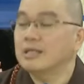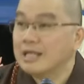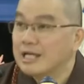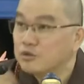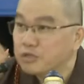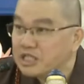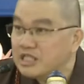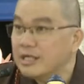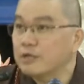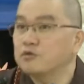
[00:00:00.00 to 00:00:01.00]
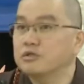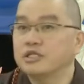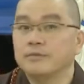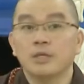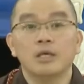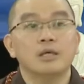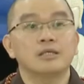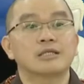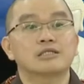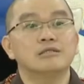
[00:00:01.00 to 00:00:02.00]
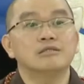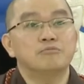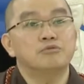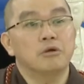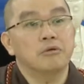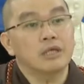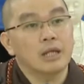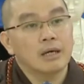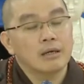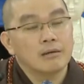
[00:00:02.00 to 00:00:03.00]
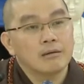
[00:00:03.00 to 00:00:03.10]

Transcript: 那种心来恭敬，那真的不容易了。